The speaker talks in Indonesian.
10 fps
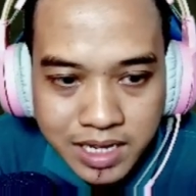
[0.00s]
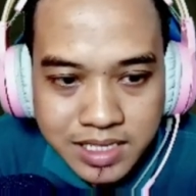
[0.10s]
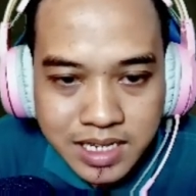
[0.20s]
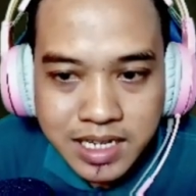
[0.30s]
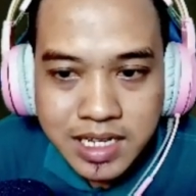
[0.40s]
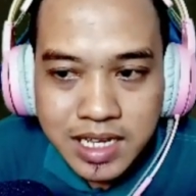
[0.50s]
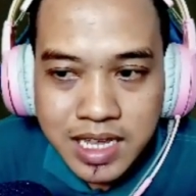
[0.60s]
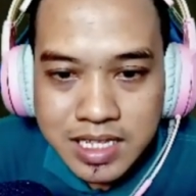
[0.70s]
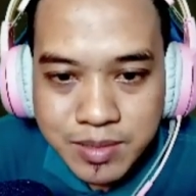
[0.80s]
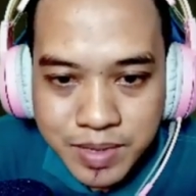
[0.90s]
Jadi
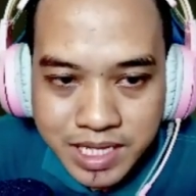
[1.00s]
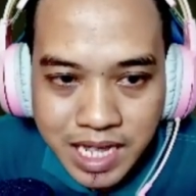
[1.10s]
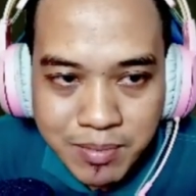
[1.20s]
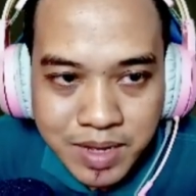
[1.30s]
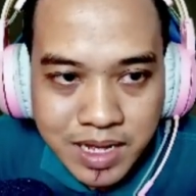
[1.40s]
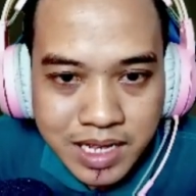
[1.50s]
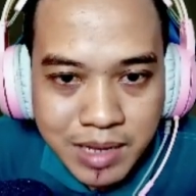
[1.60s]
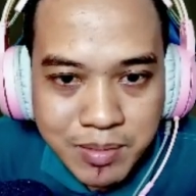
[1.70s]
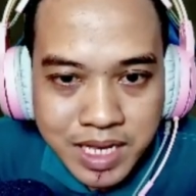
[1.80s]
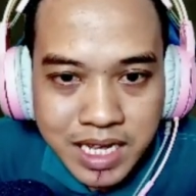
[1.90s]
seperti apa
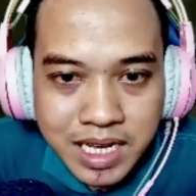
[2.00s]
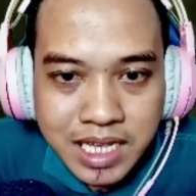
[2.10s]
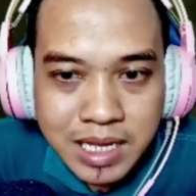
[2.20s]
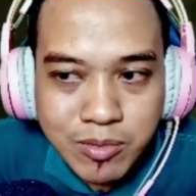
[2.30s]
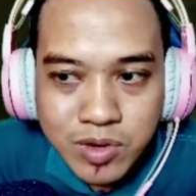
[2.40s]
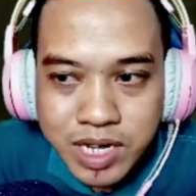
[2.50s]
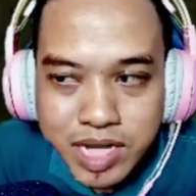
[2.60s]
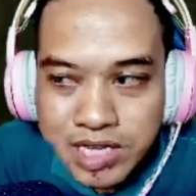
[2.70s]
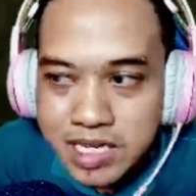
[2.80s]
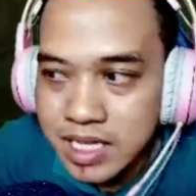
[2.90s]
gamenya kita mulai
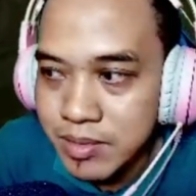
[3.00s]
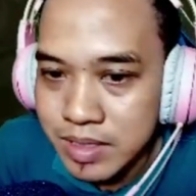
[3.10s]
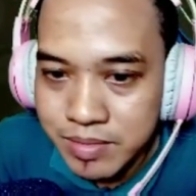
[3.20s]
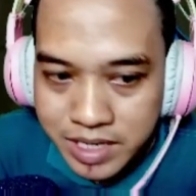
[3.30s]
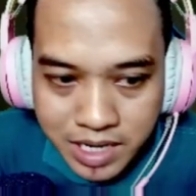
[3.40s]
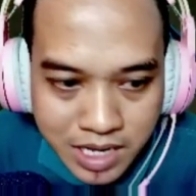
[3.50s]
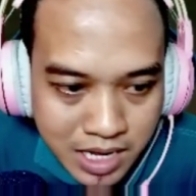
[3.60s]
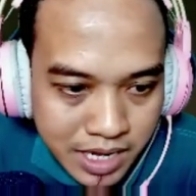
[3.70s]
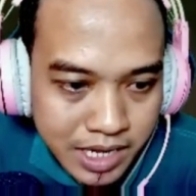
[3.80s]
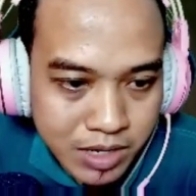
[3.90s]
aja ya teman-teman ya.
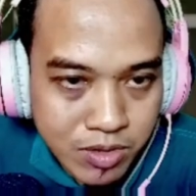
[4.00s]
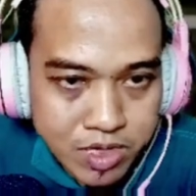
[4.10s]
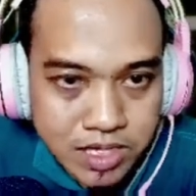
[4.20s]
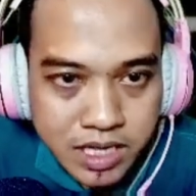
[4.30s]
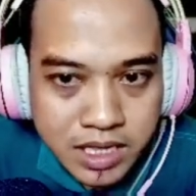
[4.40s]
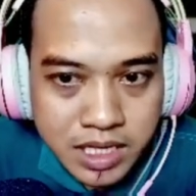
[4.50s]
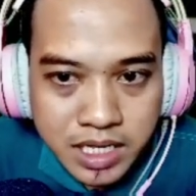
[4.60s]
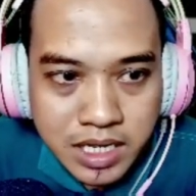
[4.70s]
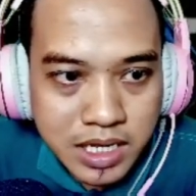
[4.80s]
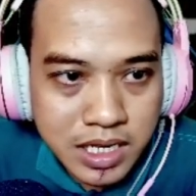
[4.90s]
Ini gua
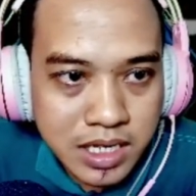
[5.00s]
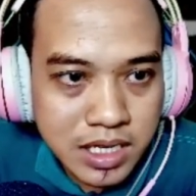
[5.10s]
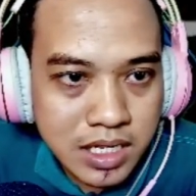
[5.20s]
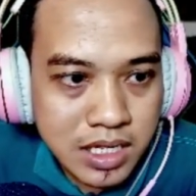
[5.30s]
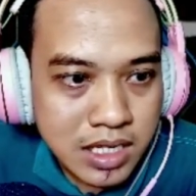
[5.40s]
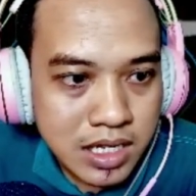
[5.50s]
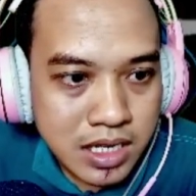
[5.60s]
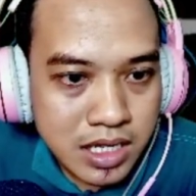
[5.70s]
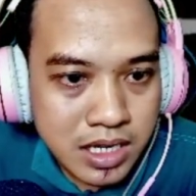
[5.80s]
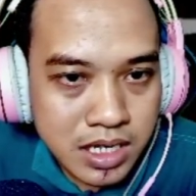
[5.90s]
setting
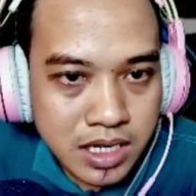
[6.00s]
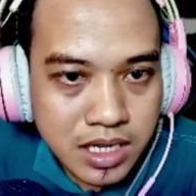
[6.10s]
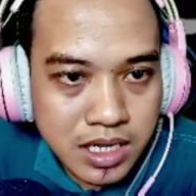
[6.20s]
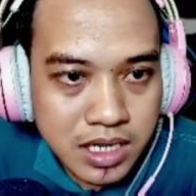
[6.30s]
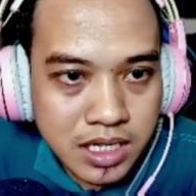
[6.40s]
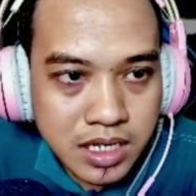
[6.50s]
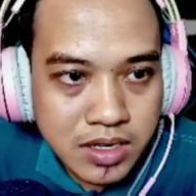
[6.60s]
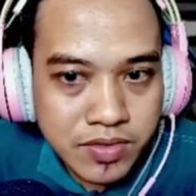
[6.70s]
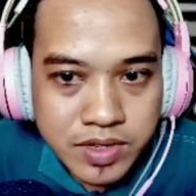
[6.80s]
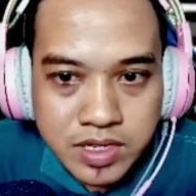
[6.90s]
uh,
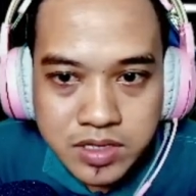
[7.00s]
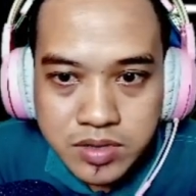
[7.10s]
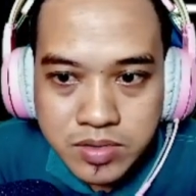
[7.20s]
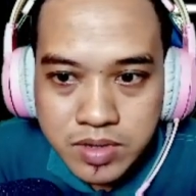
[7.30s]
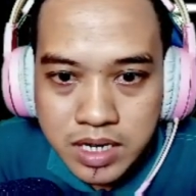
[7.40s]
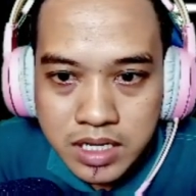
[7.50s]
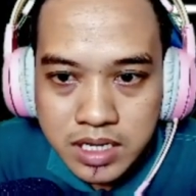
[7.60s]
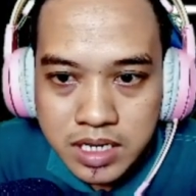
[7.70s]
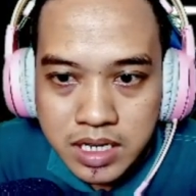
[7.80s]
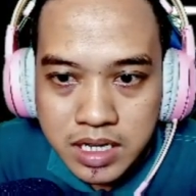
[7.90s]

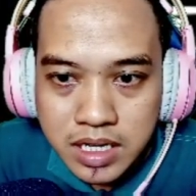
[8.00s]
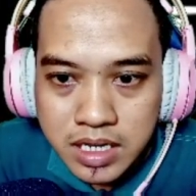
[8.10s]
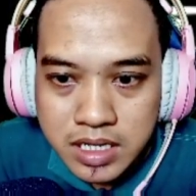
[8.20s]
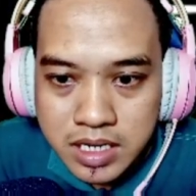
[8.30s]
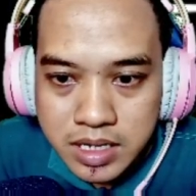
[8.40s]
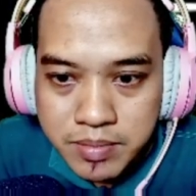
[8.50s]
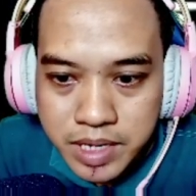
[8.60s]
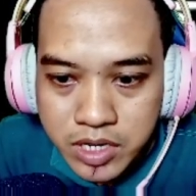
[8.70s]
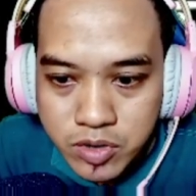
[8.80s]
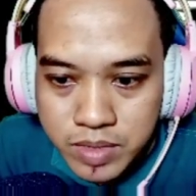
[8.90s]
visualnya di
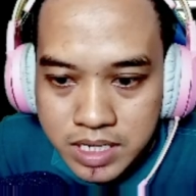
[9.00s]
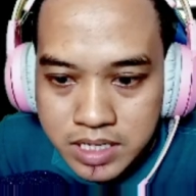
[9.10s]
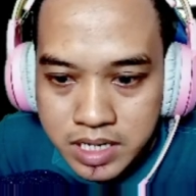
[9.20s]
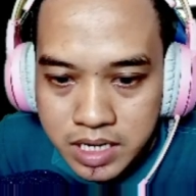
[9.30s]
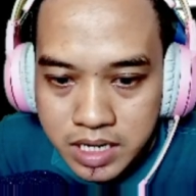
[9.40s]
medium aja ya.